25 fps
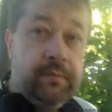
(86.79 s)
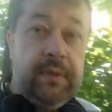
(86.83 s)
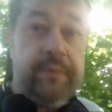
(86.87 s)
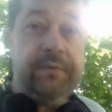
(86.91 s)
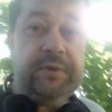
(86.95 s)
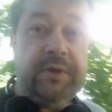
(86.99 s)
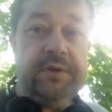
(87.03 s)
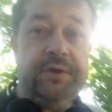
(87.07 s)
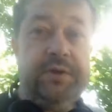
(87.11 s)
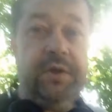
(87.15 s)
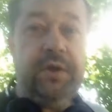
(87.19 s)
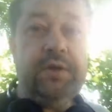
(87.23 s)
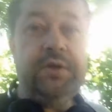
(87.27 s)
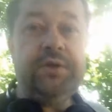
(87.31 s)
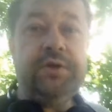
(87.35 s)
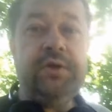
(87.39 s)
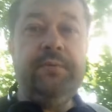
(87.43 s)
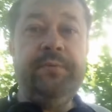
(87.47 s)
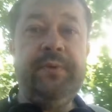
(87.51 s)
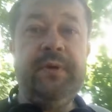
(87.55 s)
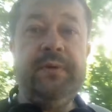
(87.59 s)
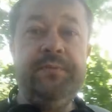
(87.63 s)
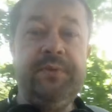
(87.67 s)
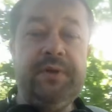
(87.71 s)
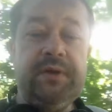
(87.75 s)
Mam nadzieję,
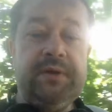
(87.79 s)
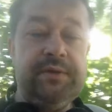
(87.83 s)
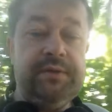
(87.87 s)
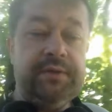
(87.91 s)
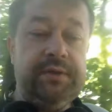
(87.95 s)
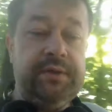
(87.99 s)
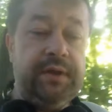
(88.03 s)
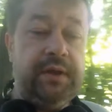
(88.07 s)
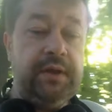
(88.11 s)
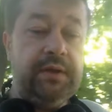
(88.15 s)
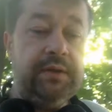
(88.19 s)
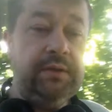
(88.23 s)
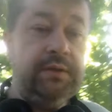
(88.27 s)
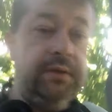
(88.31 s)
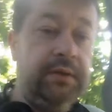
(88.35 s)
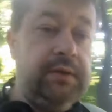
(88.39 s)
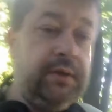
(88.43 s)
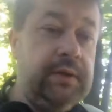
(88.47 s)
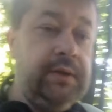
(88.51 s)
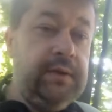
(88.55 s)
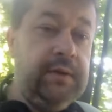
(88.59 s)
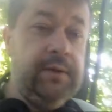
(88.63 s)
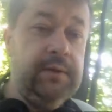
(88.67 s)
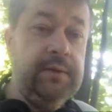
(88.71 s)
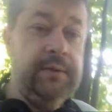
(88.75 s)
że pan prezydent
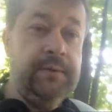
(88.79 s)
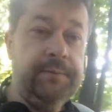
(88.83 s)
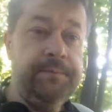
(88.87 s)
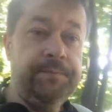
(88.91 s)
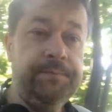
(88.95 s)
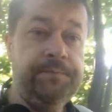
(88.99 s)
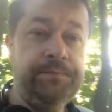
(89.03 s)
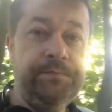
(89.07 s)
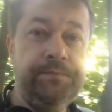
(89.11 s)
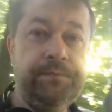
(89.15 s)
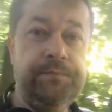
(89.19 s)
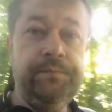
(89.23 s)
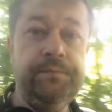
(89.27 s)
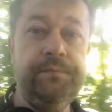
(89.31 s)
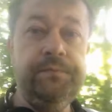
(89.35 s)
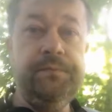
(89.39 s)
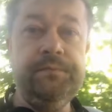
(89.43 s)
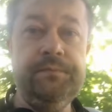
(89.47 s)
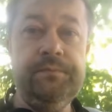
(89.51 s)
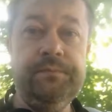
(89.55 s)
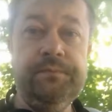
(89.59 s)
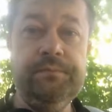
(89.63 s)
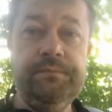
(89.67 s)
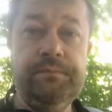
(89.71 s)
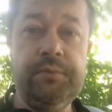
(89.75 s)

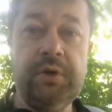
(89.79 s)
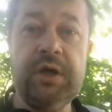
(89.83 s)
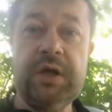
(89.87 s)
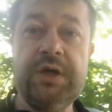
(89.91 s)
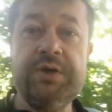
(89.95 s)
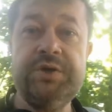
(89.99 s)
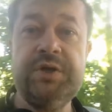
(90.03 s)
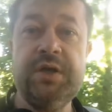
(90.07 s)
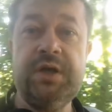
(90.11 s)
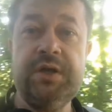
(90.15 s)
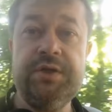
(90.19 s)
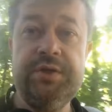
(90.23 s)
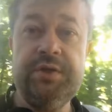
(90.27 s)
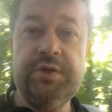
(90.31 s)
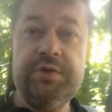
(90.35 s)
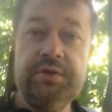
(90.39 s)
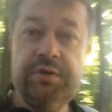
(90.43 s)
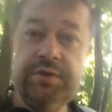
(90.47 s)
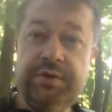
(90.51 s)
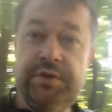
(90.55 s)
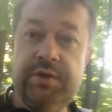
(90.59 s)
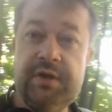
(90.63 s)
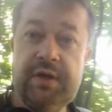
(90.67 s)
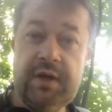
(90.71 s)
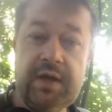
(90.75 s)
Mm, pokaże jak się
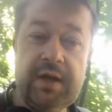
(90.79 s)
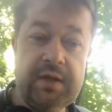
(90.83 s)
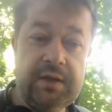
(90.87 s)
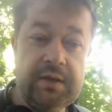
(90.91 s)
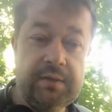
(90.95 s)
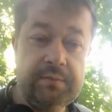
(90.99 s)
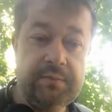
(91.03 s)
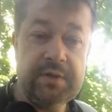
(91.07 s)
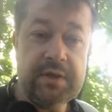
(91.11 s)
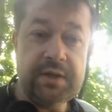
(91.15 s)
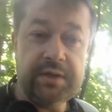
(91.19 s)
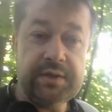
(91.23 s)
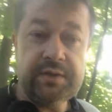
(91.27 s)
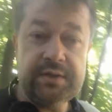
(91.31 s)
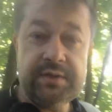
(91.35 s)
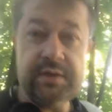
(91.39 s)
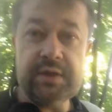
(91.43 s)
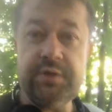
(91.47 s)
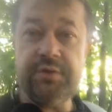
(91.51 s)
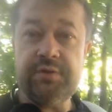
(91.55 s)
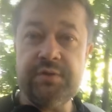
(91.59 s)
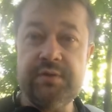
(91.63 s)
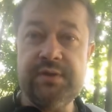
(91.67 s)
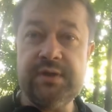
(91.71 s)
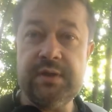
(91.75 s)
rządzi krajem i jak się
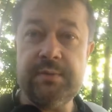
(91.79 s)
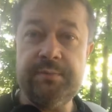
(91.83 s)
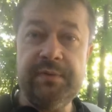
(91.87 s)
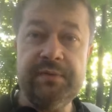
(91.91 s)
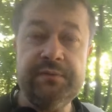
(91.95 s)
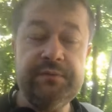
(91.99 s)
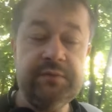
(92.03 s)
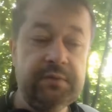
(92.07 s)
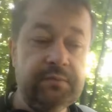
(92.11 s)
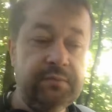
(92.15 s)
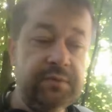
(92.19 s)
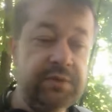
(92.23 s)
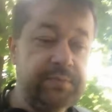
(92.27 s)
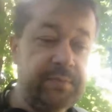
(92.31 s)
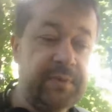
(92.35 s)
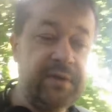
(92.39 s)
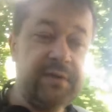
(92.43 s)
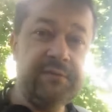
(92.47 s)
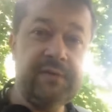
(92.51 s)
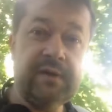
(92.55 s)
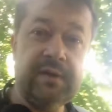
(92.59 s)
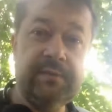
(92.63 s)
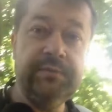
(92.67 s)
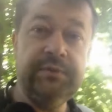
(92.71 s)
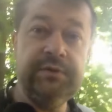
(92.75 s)
zarządza pewnymi
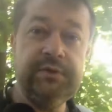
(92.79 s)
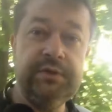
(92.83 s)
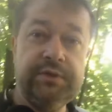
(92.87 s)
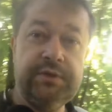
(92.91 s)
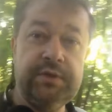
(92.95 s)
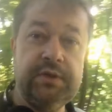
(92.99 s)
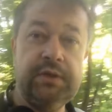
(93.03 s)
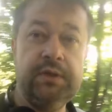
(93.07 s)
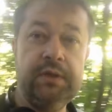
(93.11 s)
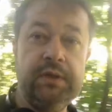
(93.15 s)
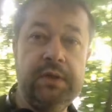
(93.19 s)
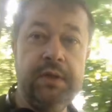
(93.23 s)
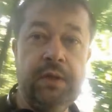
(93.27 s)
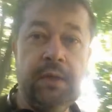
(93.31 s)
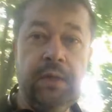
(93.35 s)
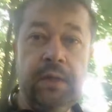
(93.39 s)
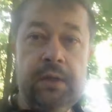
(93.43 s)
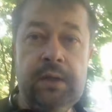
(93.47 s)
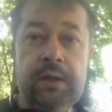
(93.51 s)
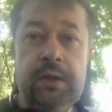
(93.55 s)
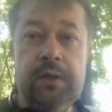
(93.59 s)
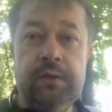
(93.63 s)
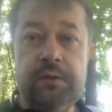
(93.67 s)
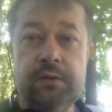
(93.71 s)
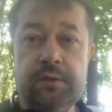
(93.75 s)
sprawami, gdzie
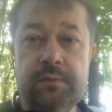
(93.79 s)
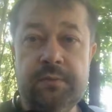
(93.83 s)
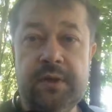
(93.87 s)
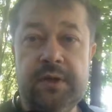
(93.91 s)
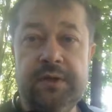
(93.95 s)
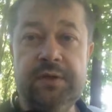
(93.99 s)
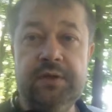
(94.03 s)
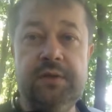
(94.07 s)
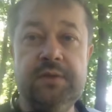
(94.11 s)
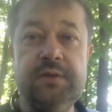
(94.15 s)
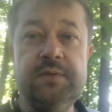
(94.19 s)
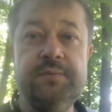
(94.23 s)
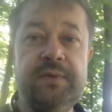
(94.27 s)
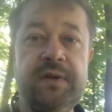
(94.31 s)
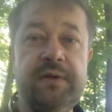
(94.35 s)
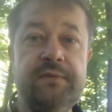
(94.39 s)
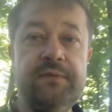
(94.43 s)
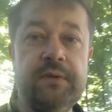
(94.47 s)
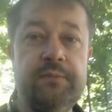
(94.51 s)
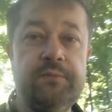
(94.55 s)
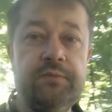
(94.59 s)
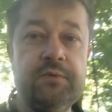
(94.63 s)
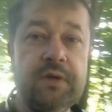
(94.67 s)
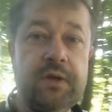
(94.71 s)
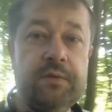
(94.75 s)
normalnie
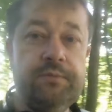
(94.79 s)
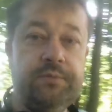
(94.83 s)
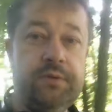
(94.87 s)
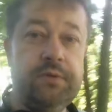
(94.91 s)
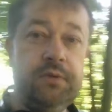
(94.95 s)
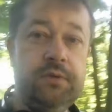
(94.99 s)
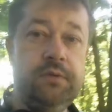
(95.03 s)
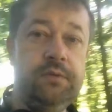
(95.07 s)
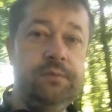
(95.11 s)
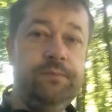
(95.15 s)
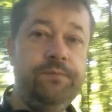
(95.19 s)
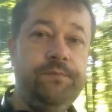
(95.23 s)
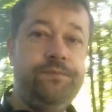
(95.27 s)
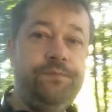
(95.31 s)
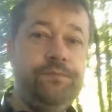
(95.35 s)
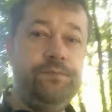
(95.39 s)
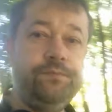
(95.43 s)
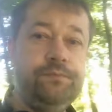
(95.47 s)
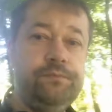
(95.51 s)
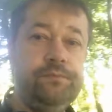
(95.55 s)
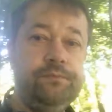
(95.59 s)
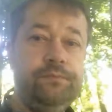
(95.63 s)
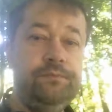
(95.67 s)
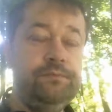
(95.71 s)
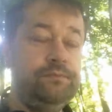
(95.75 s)
sprawa byłaby
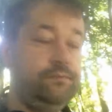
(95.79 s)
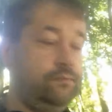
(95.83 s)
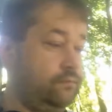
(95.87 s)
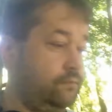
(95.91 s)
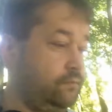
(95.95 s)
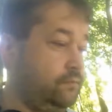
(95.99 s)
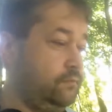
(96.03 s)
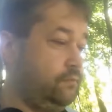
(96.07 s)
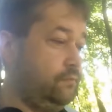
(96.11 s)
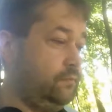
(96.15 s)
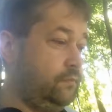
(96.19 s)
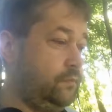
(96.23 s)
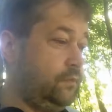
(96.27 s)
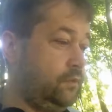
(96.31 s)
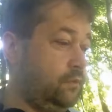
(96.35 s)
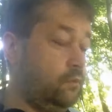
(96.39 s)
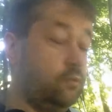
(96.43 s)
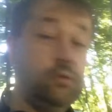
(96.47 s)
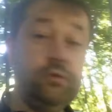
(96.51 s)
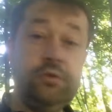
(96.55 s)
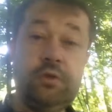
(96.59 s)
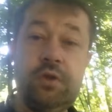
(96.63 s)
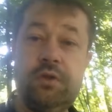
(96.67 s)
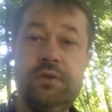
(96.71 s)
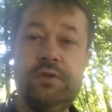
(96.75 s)
mm,
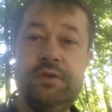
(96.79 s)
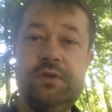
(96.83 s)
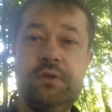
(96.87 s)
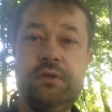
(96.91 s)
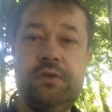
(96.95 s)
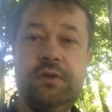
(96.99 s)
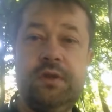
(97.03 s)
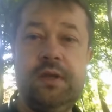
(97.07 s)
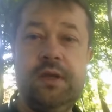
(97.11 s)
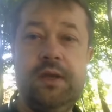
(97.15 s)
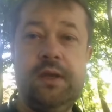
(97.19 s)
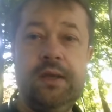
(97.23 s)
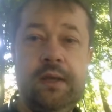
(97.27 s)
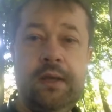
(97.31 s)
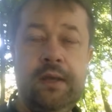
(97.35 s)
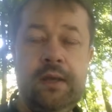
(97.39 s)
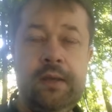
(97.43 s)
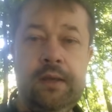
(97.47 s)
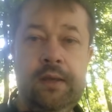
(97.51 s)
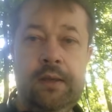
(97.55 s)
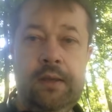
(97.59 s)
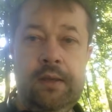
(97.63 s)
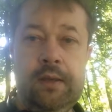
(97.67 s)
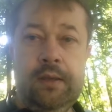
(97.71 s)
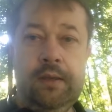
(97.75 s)
utrącona
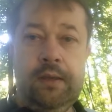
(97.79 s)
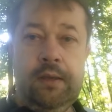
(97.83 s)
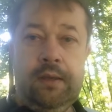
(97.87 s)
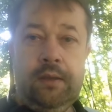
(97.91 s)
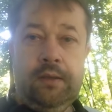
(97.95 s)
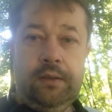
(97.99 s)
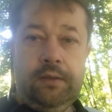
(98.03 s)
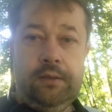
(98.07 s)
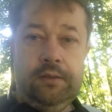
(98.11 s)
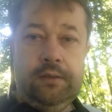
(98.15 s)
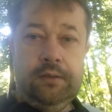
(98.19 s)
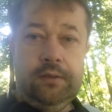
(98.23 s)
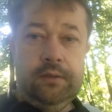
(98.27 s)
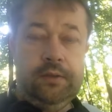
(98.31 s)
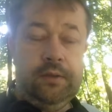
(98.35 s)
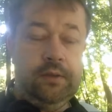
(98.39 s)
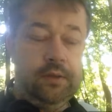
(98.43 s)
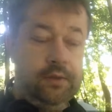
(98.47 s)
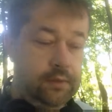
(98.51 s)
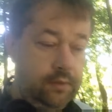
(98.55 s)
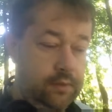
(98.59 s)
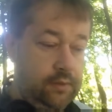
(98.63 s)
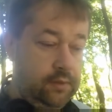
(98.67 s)
i,